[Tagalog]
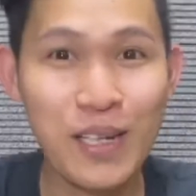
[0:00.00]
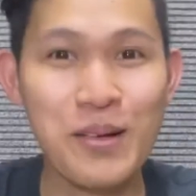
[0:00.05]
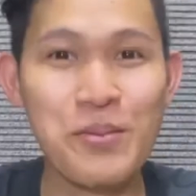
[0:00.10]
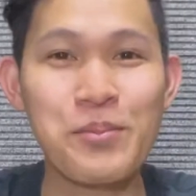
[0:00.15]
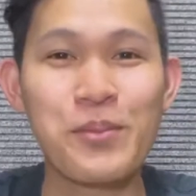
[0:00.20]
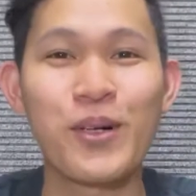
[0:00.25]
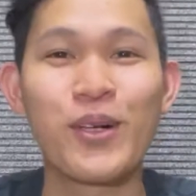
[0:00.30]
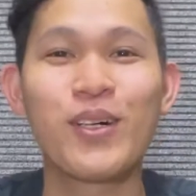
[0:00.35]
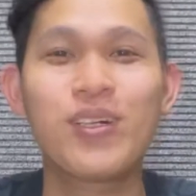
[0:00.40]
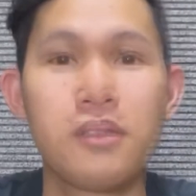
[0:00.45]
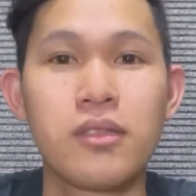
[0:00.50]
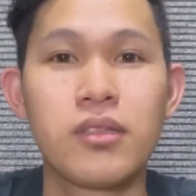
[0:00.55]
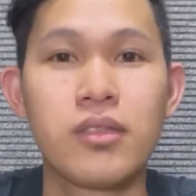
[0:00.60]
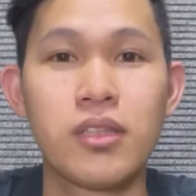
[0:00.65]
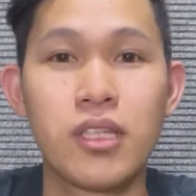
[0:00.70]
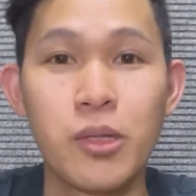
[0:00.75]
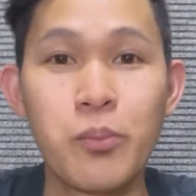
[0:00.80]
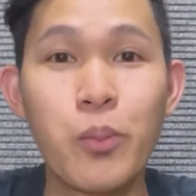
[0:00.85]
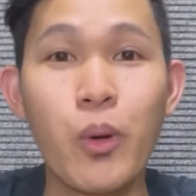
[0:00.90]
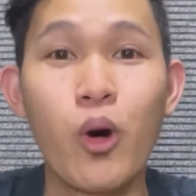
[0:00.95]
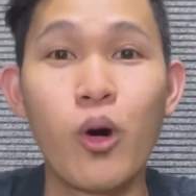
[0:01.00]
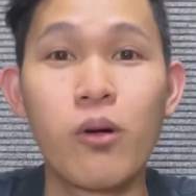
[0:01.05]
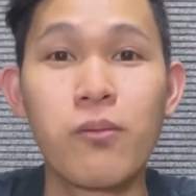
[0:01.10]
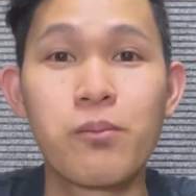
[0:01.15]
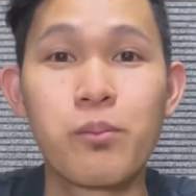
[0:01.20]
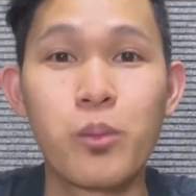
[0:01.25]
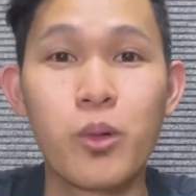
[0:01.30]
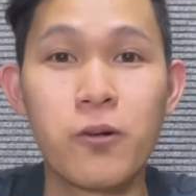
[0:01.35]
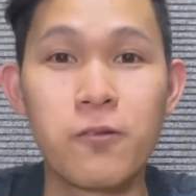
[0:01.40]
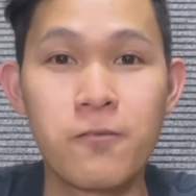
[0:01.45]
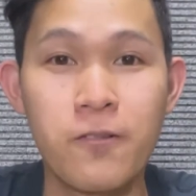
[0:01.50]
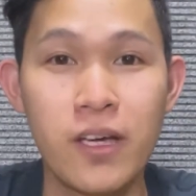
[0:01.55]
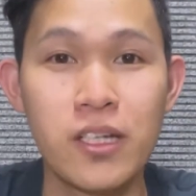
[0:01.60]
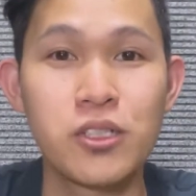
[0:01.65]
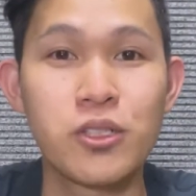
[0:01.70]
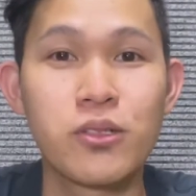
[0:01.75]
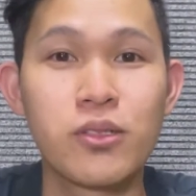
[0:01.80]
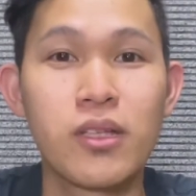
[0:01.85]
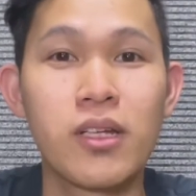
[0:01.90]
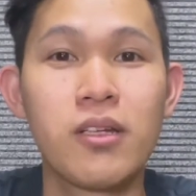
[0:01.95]
po, di po ako
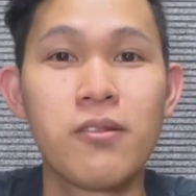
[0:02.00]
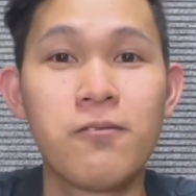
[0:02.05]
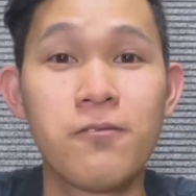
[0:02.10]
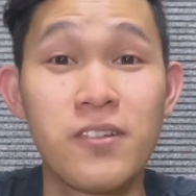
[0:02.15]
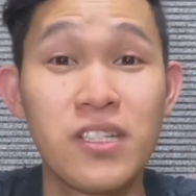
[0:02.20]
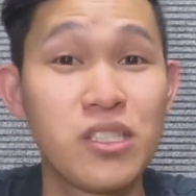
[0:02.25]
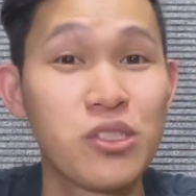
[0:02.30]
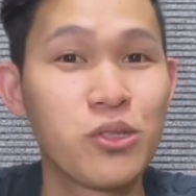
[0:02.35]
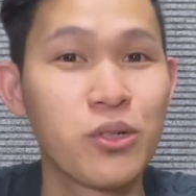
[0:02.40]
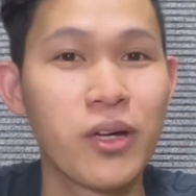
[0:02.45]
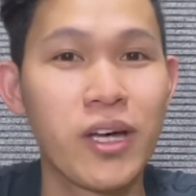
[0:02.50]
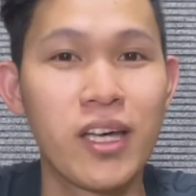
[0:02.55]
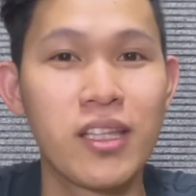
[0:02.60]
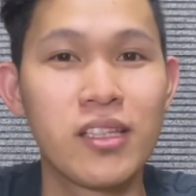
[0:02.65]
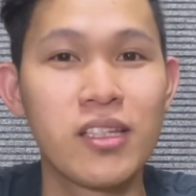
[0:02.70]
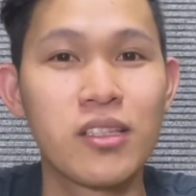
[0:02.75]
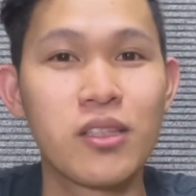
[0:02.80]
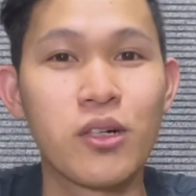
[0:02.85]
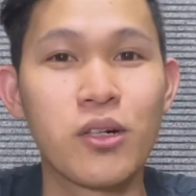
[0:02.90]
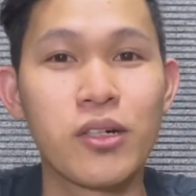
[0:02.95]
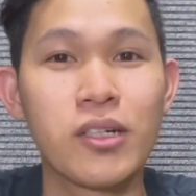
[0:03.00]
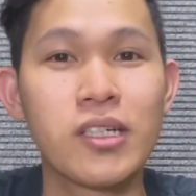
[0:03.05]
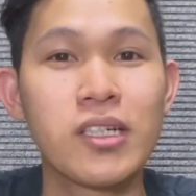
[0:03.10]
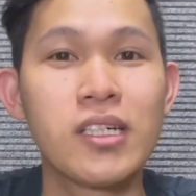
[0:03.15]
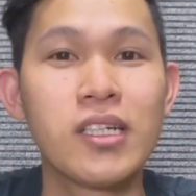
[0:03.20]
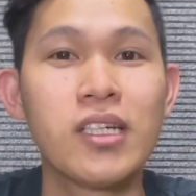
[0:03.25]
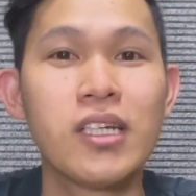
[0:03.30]
professional video editor.